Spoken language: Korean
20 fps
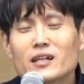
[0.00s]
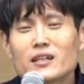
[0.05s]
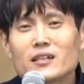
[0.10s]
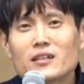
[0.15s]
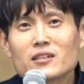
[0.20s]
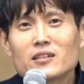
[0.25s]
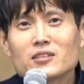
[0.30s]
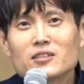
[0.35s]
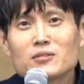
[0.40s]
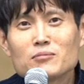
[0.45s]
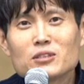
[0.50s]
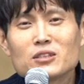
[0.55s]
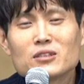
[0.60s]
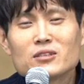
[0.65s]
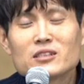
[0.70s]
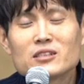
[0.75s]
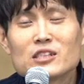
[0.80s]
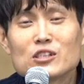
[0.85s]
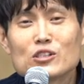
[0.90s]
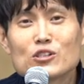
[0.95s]

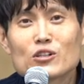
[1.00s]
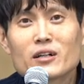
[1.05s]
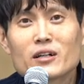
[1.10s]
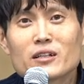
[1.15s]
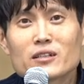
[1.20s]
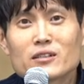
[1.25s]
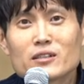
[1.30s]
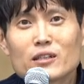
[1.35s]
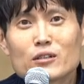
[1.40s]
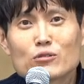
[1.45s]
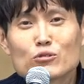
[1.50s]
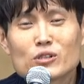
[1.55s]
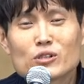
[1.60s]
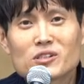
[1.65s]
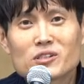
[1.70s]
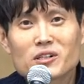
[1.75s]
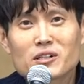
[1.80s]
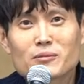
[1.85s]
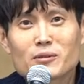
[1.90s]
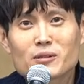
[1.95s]
하나님을 인정할 때
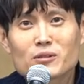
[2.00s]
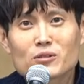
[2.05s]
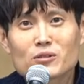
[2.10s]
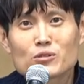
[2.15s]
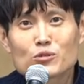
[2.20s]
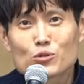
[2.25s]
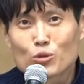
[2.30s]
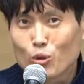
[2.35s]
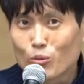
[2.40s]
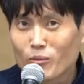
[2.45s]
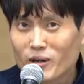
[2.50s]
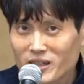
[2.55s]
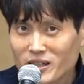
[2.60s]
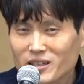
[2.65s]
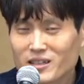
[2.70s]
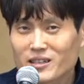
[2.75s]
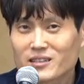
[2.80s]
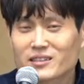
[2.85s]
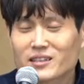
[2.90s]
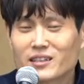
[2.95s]
우리 삶에서는
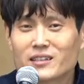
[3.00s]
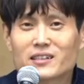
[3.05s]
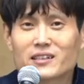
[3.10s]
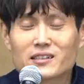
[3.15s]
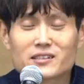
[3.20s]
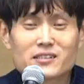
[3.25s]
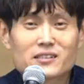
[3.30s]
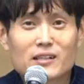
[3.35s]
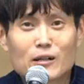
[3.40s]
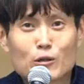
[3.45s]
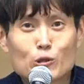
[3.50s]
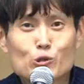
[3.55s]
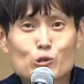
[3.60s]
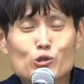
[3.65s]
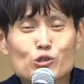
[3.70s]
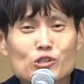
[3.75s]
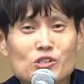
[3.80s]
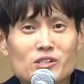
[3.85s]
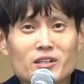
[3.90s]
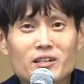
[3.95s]
소망이란 게 사실 나올
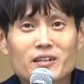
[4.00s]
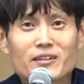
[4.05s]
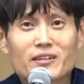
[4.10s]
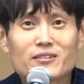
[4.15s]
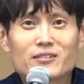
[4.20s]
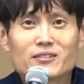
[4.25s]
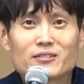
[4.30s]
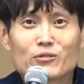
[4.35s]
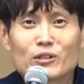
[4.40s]
수 있잖아요.